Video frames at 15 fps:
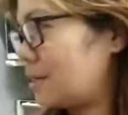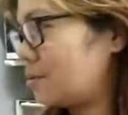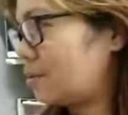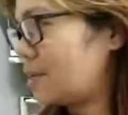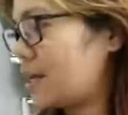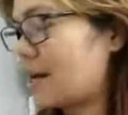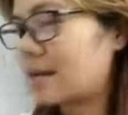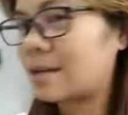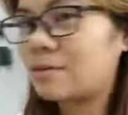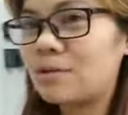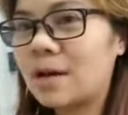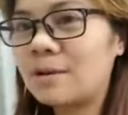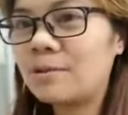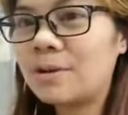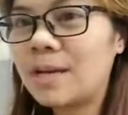Ano kaya ang,
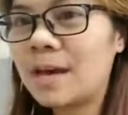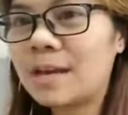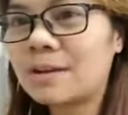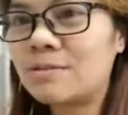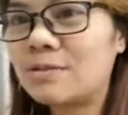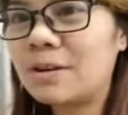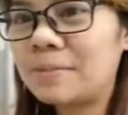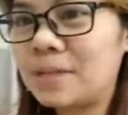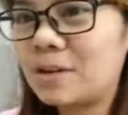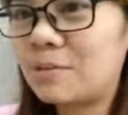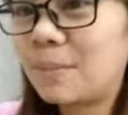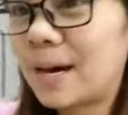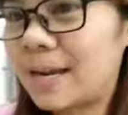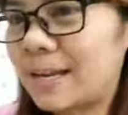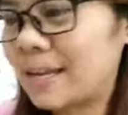ano kaya ang ulam ni
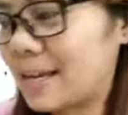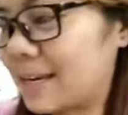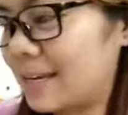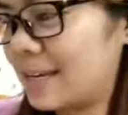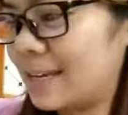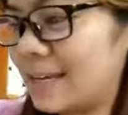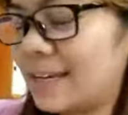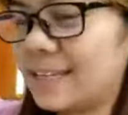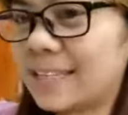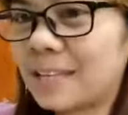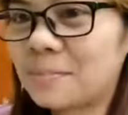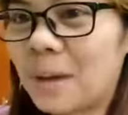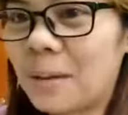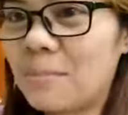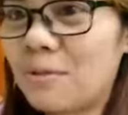kumaring Ari?
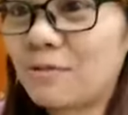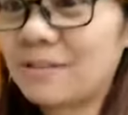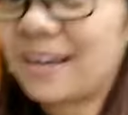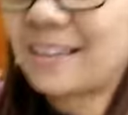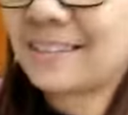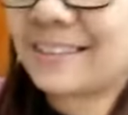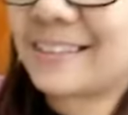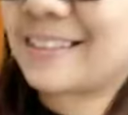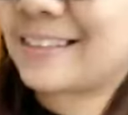Kat mabukla.